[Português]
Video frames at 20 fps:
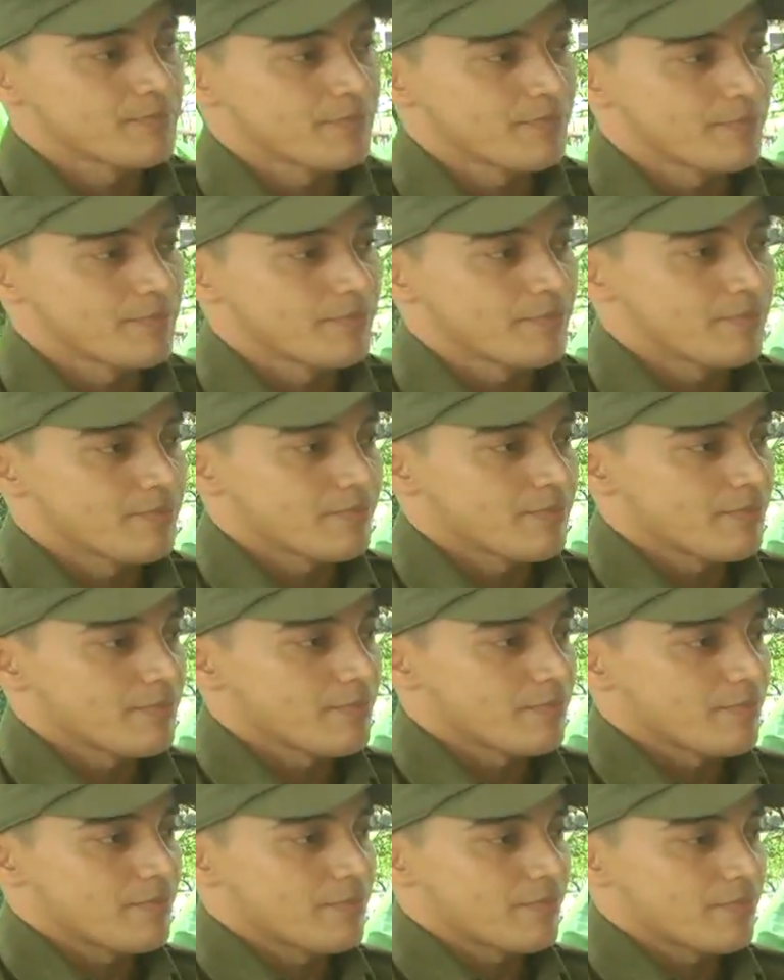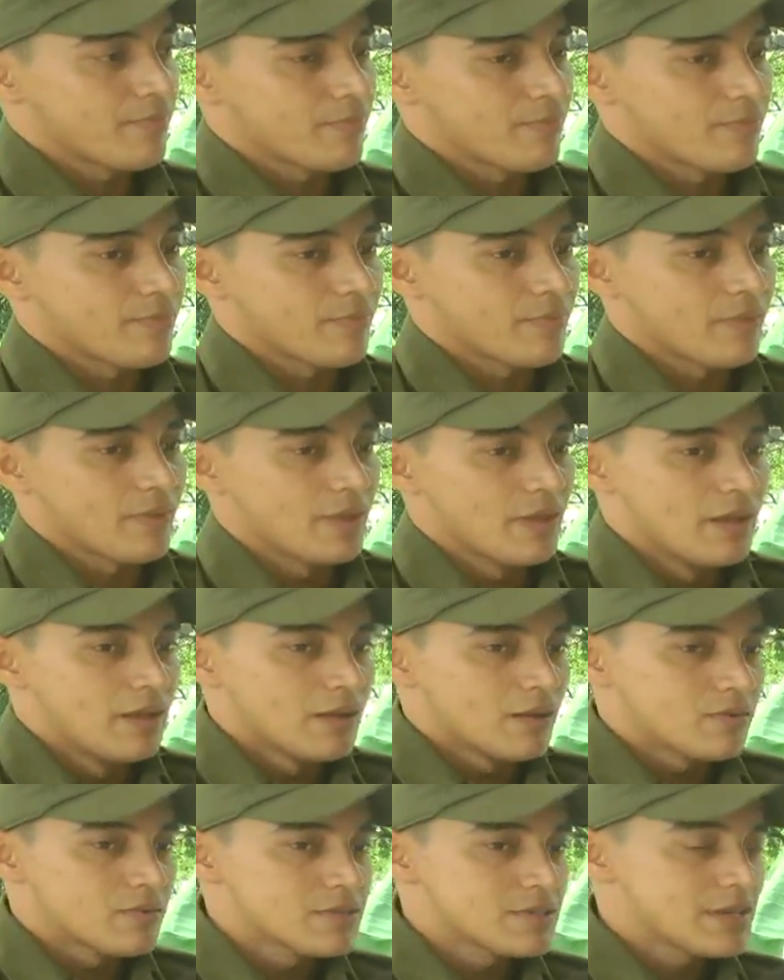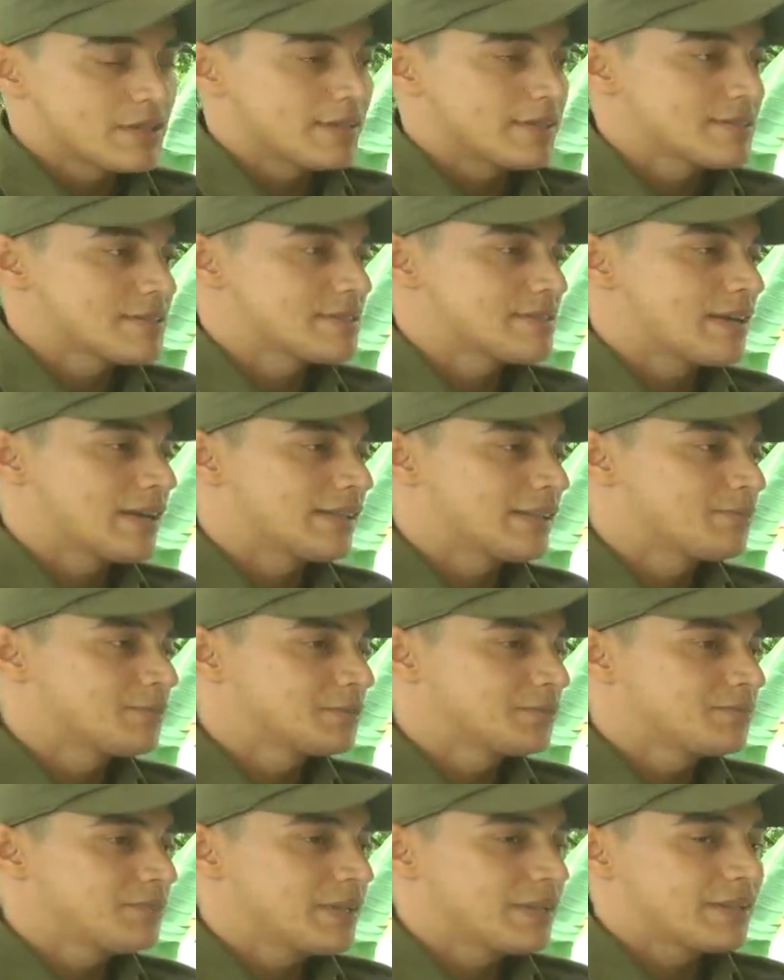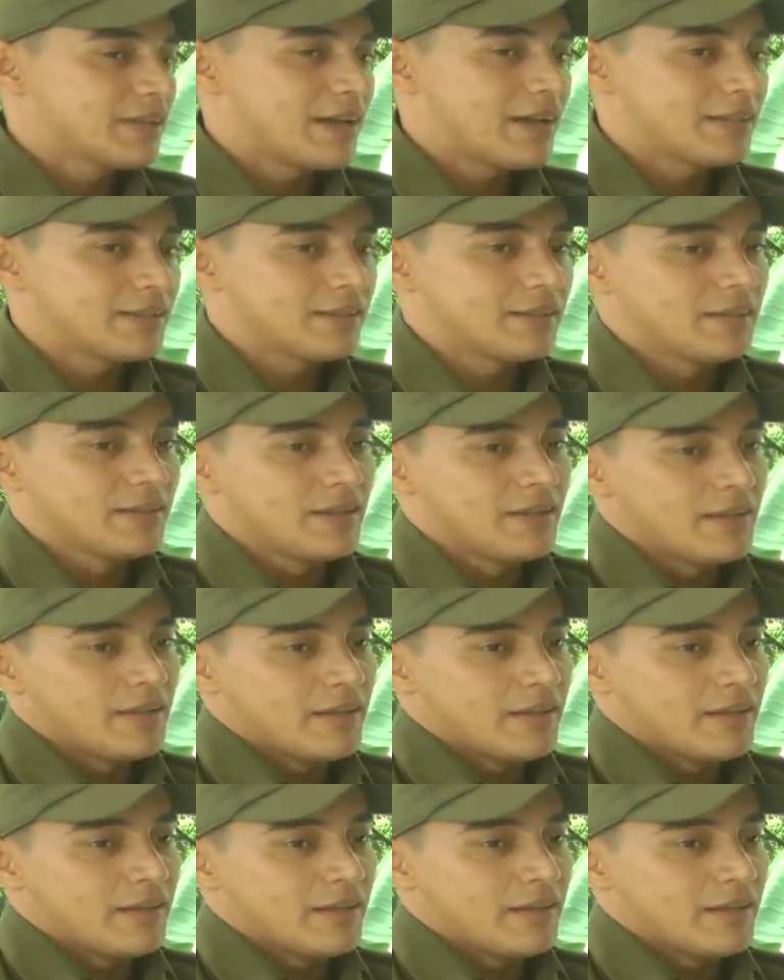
de muita movimentação na cidade. Com certeza, a cidade está movimentada.